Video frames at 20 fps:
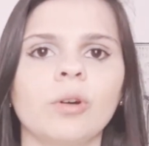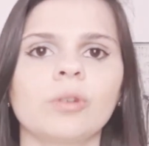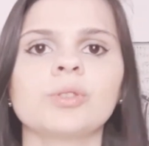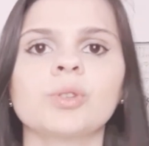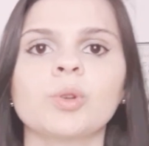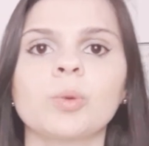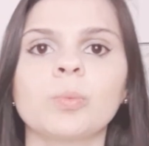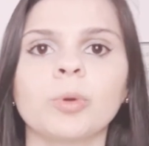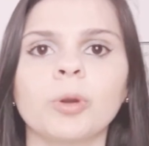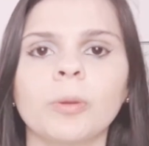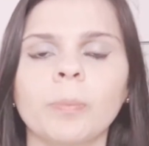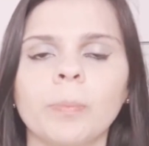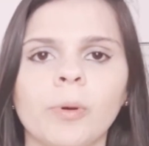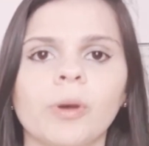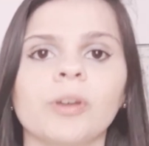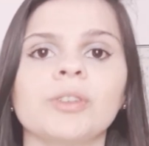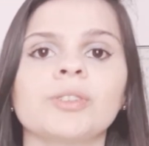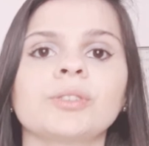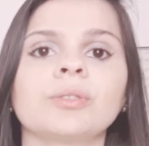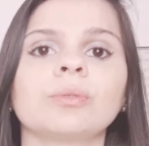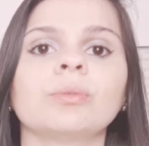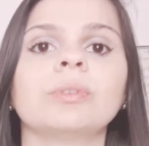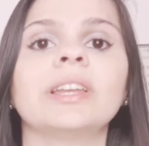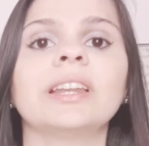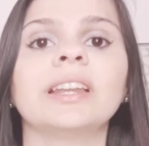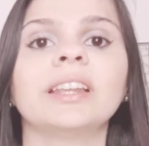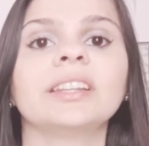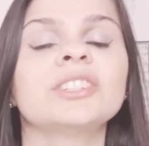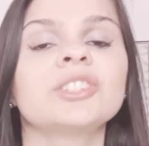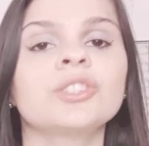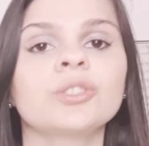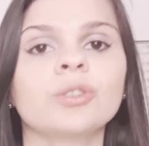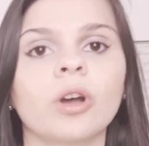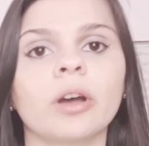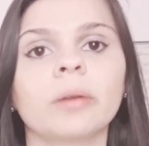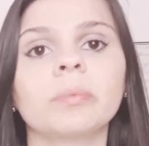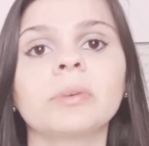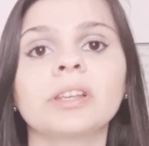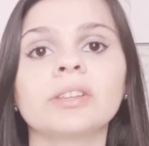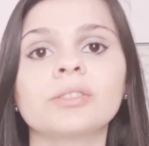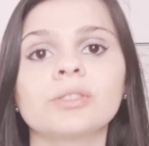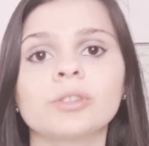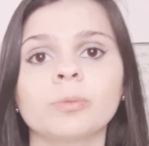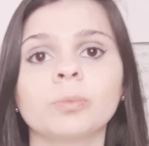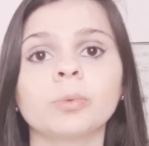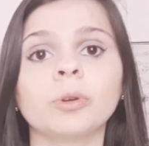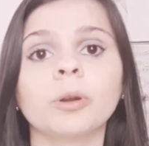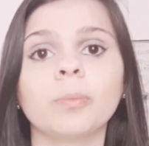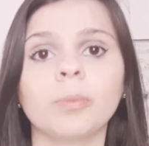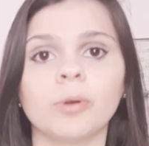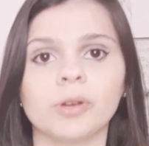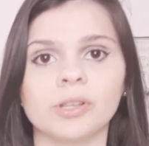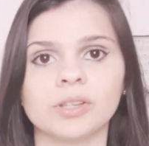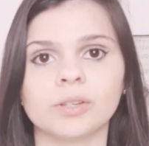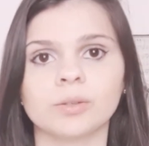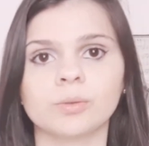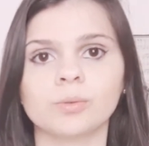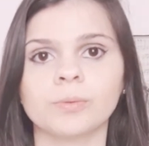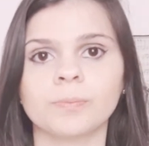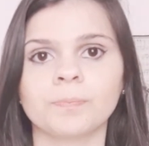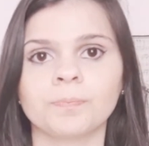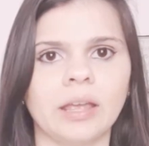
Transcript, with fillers: o seu propósito e ele descobre que o seu propósito